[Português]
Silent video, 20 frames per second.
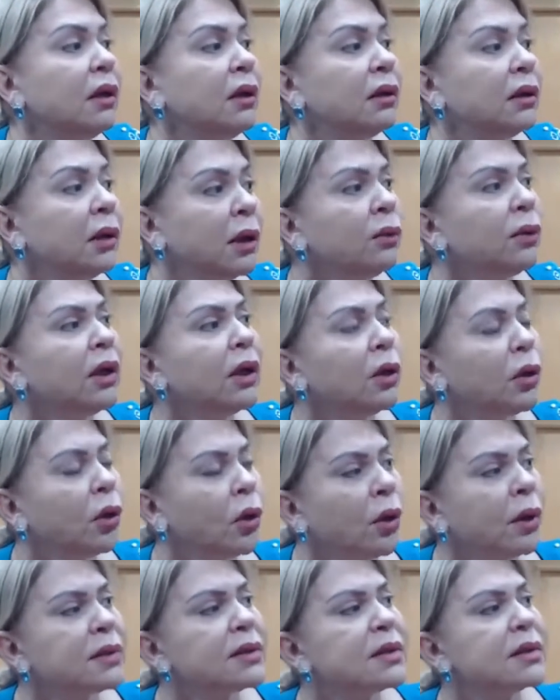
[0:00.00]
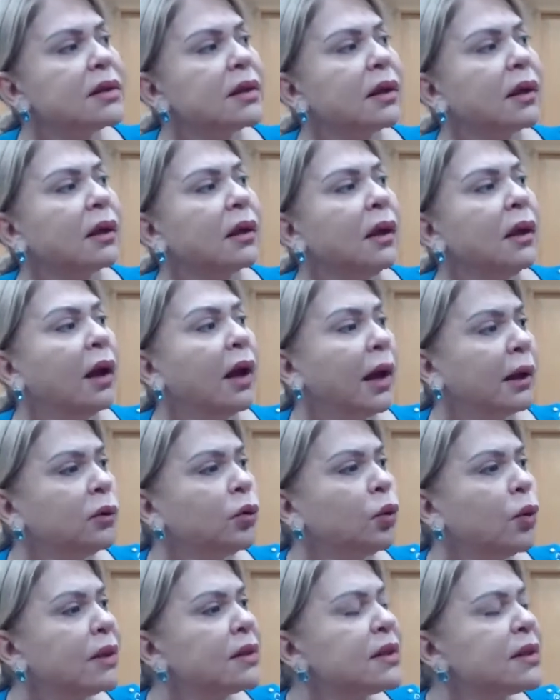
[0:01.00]
Então, na nossa
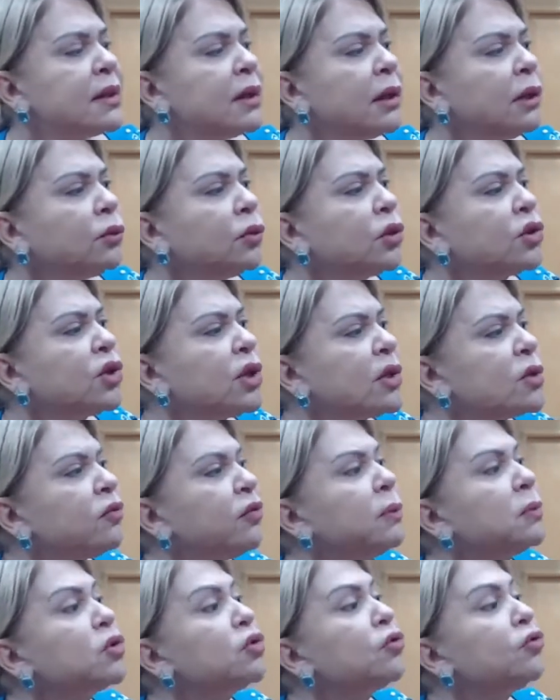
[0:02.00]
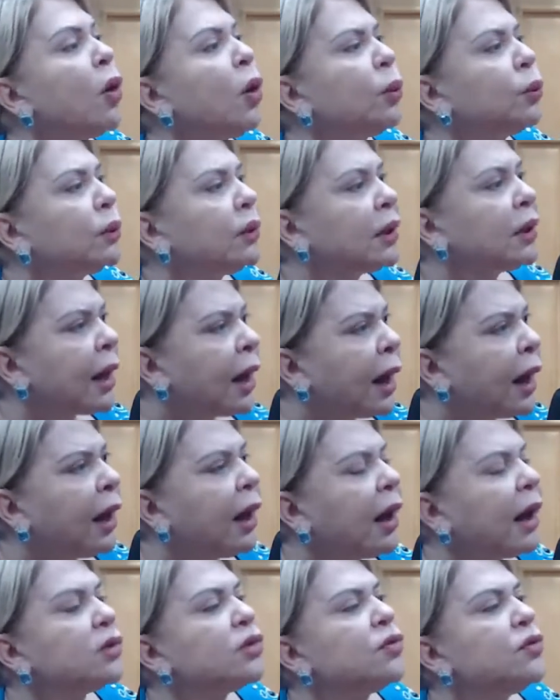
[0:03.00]
atuação, nós resolvemos
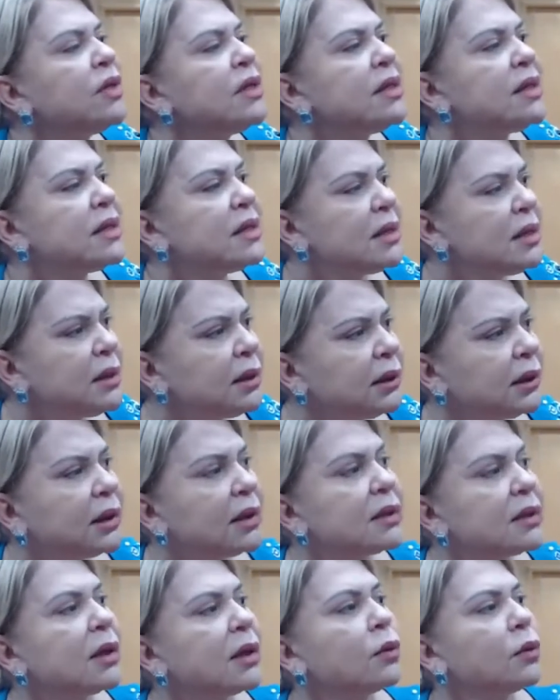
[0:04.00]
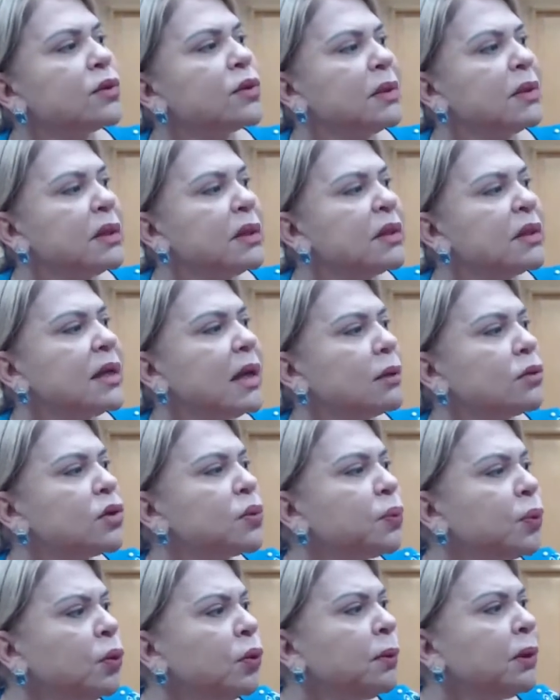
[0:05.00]
voltar às visitas aos
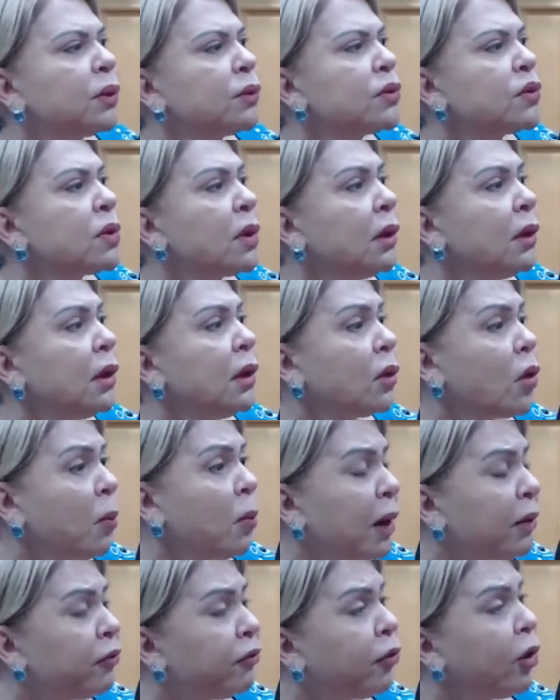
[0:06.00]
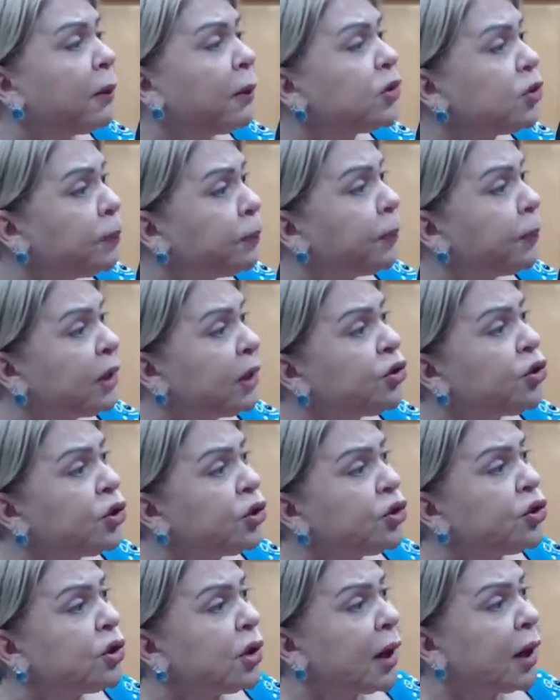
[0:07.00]
ministérios públicos como uma forma de
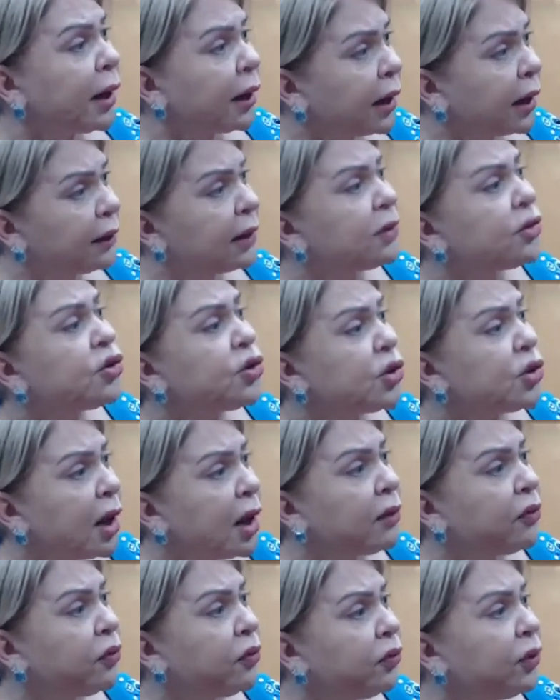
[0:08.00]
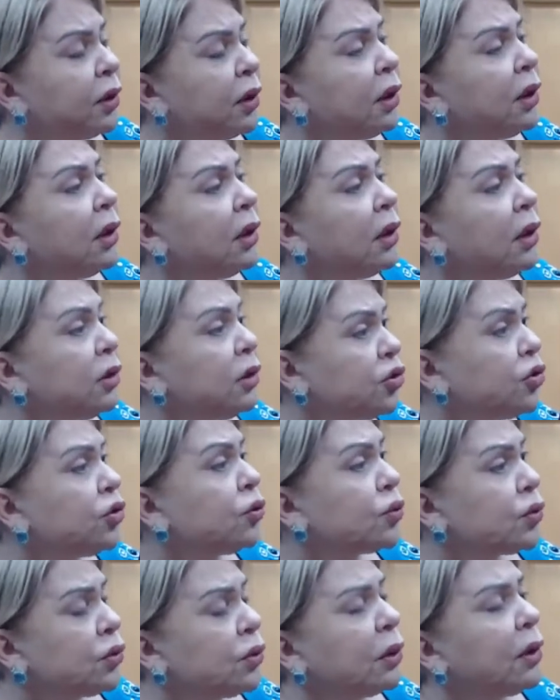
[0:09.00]
prestigiar cada chefe
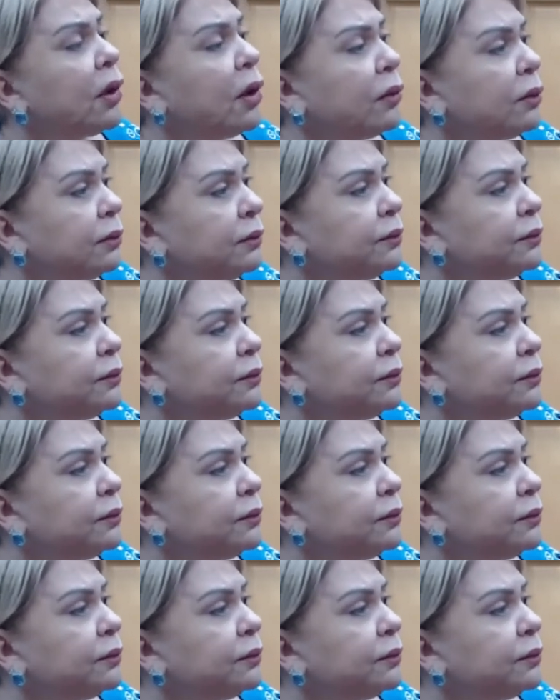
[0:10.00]
institucional.